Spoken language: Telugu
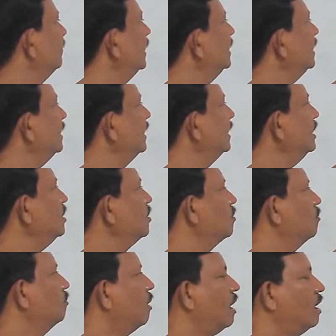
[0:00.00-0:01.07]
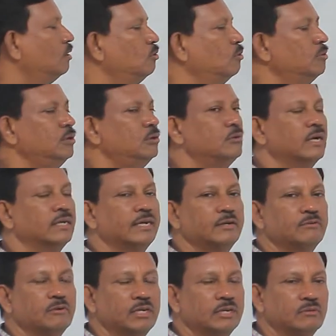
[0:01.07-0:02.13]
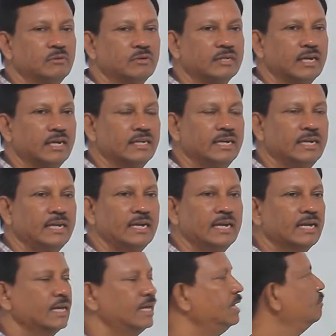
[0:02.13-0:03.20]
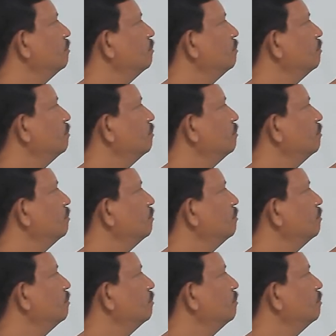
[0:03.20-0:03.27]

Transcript: వీటికి బాహువులు అనేటువంటివి ఉంటాయి ఈ